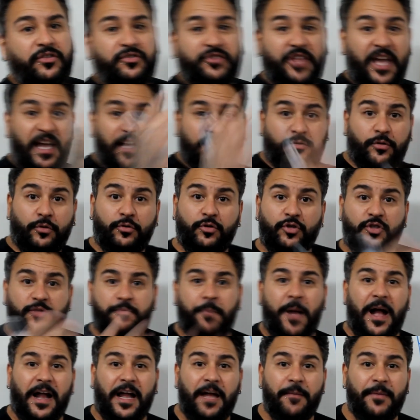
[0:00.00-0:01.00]
dentro dos
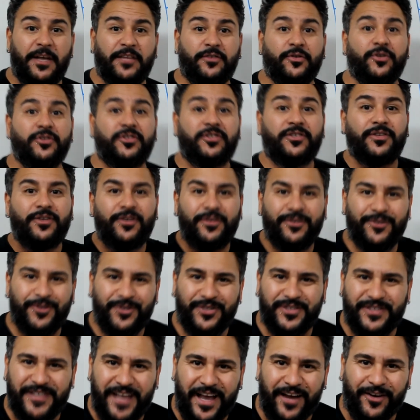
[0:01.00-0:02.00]
parâmetros do
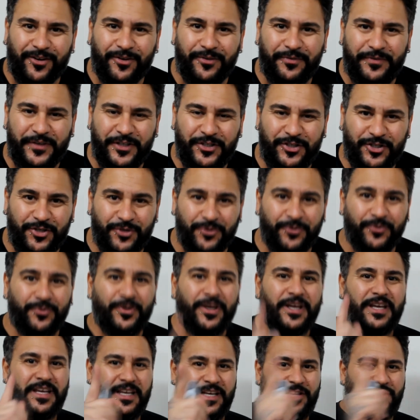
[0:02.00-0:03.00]
século 21.
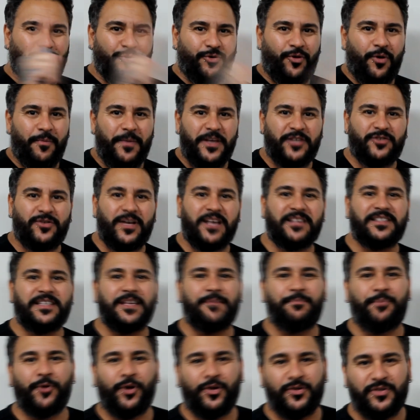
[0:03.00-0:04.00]
Isso começou a ser
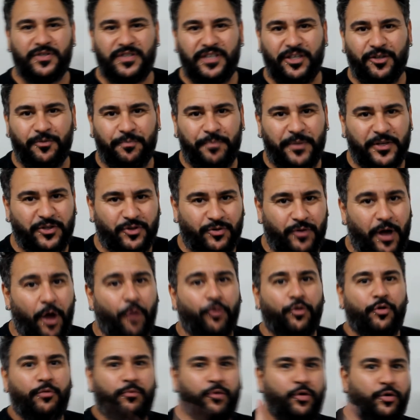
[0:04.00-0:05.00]
produzido, pessoal,
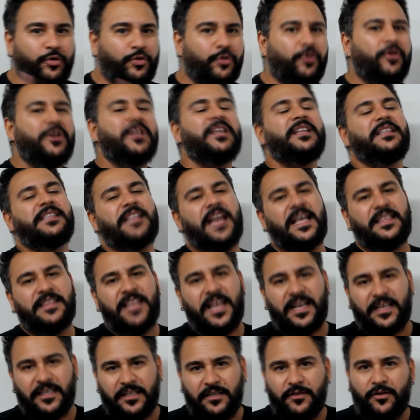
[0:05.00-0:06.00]
no mundo na
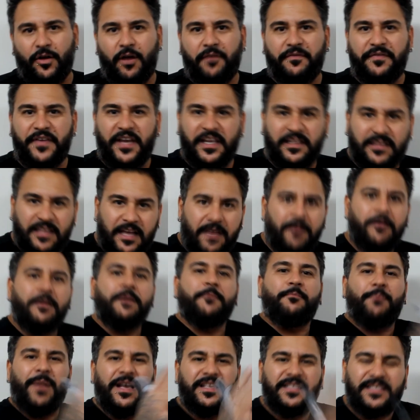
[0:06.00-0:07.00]
década de 90,
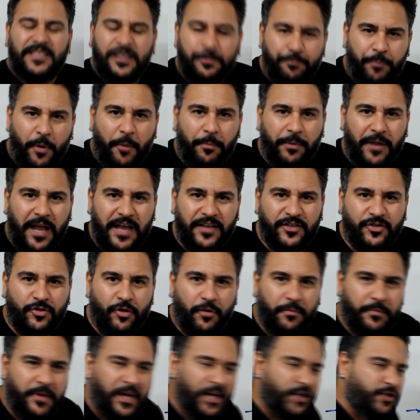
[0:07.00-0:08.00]
mas se popularizou
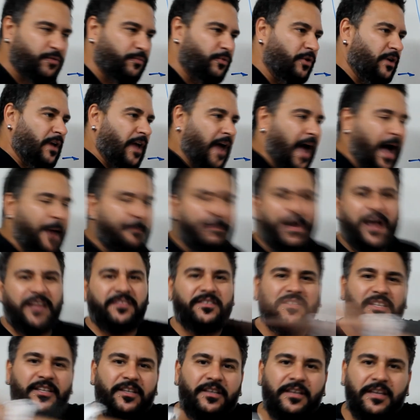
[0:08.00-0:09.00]
mesmo a
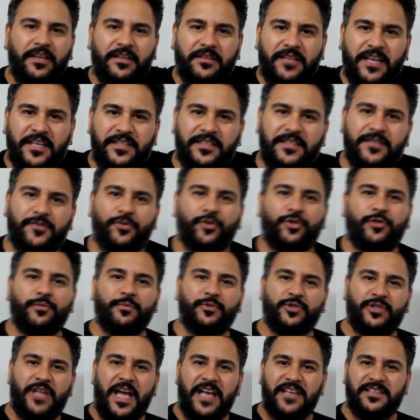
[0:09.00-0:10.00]
partir desses
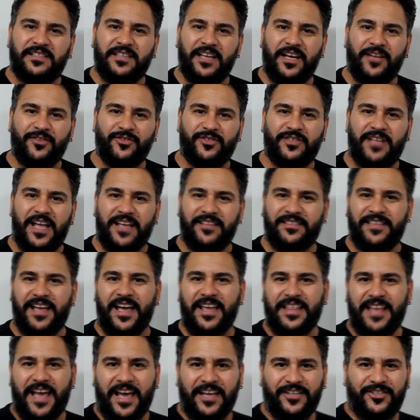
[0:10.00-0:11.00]
últimos 10 anos na
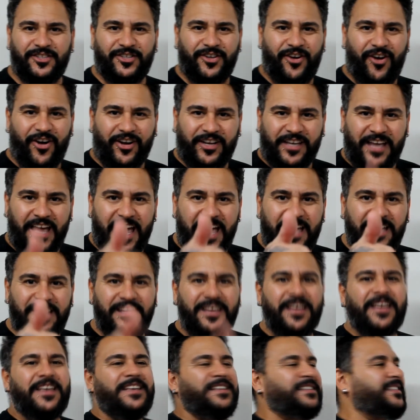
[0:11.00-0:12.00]
internet,
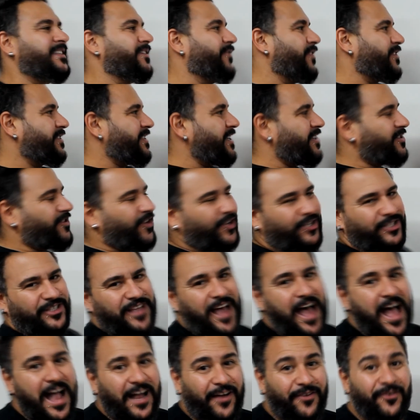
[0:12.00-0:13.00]
ok? Se vocês
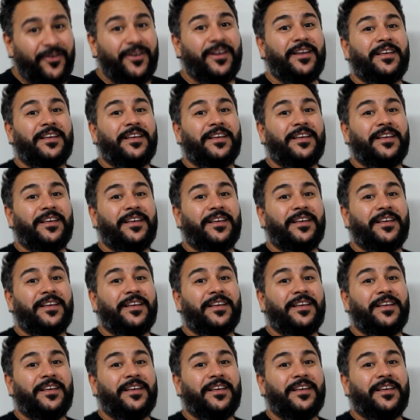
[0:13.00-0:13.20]
gostaram